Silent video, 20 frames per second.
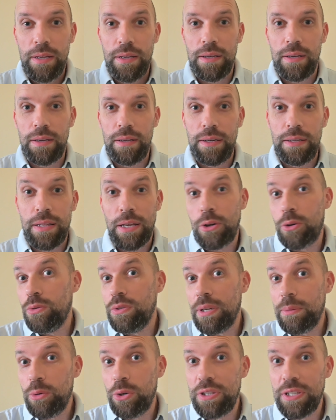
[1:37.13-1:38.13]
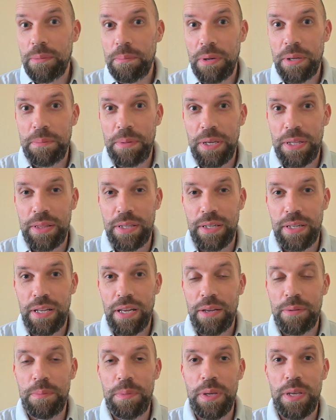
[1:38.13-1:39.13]
آه، إذا كنت مهتما بإذن
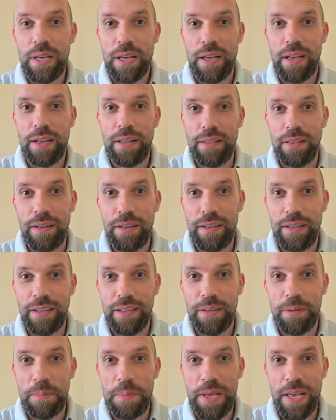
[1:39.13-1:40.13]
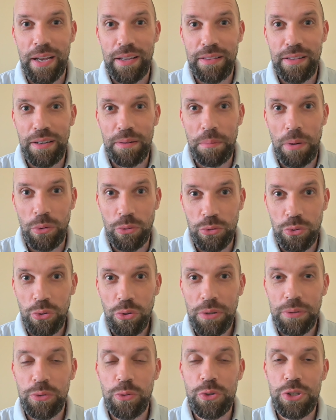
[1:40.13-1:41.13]
الله بهذا بهذا
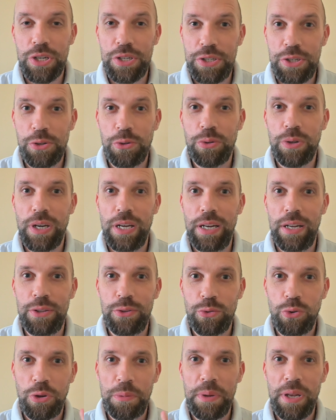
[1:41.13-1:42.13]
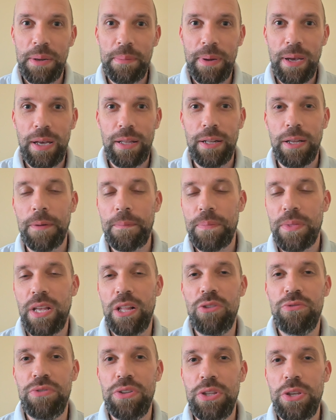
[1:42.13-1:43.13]
الموضوع أشجعك على أن تكمل معنا هذا
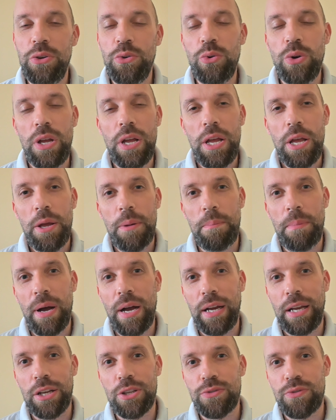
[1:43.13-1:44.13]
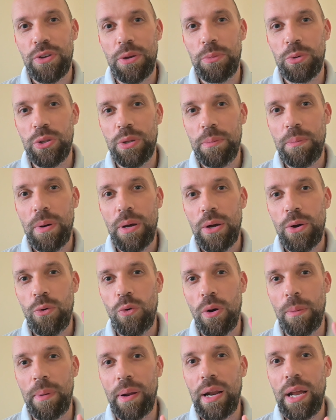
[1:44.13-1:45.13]
الفيديو معك صفيه مطبه
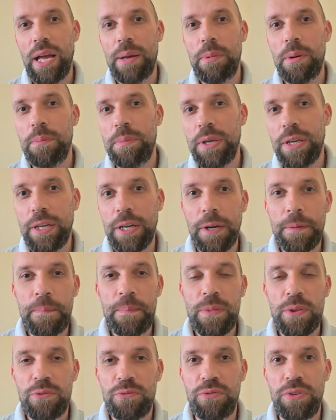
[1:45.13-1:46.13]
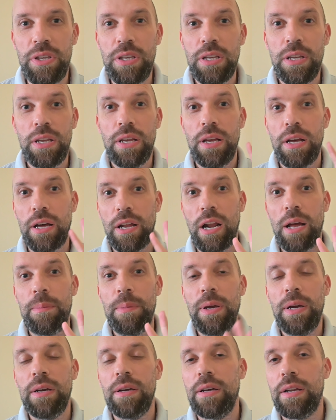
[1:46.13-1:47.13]
ومرحبا بك في
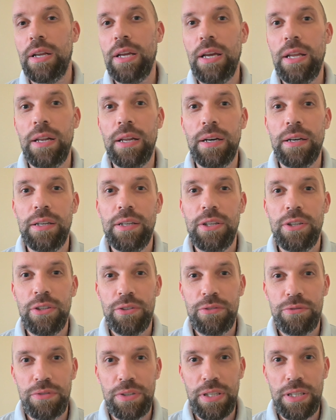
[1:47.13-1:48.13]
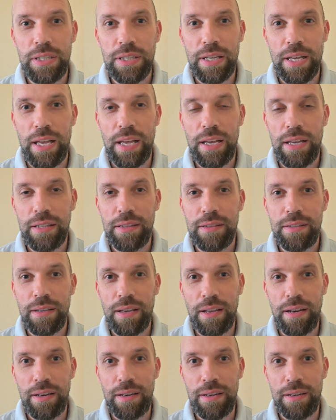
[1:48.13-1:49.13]
رابع رحلة في هذه
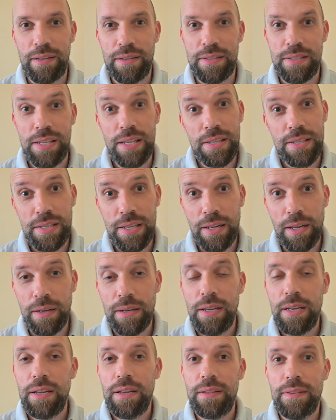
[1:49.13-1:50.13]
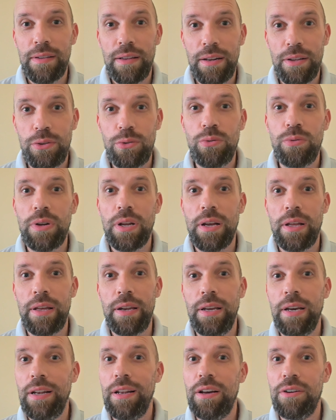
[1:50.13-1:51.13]
السلسلة 30
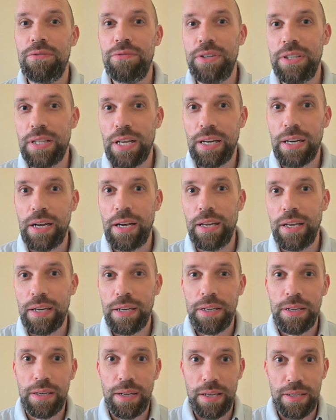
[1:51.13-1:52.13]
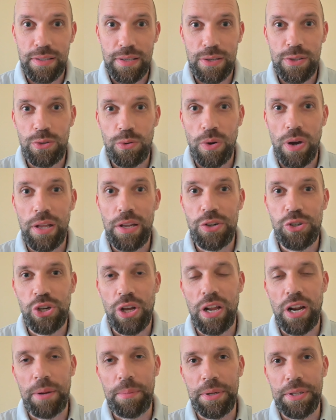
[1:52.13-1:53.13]
رحلة في دقائق خصصتها
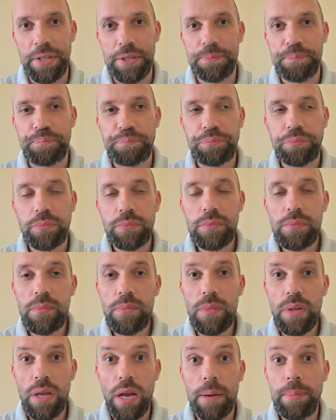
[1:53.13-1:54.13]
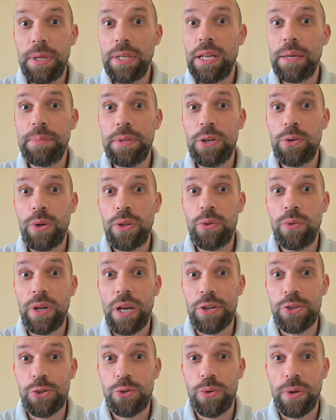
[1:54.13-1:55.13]
لشهر رمضان قبل أن أبدأ أريد أن
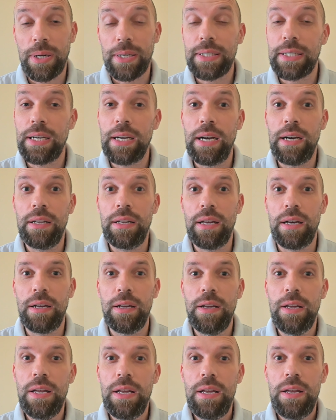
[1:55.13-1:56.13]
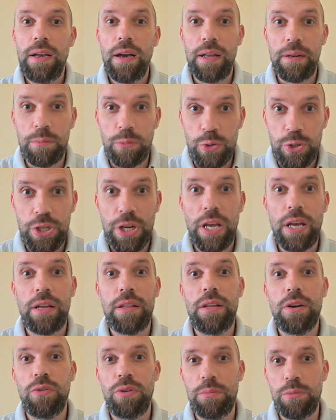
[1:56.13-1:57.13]
أشكرك على
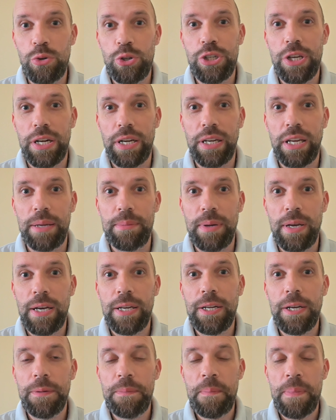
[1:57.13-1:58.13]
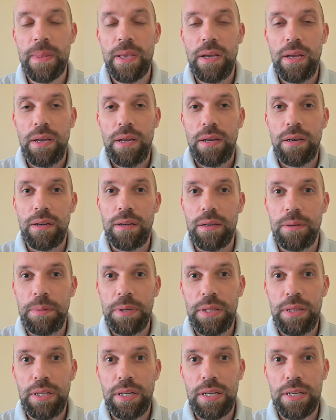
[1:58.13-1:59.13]
المشاهدة والمشاركة معنا
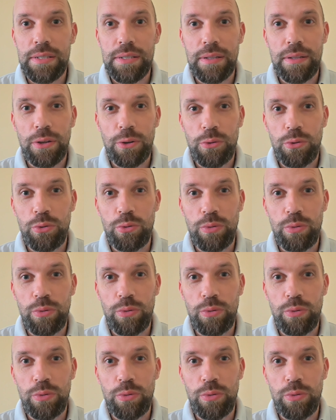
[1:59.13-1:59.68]
باذن الله ستكون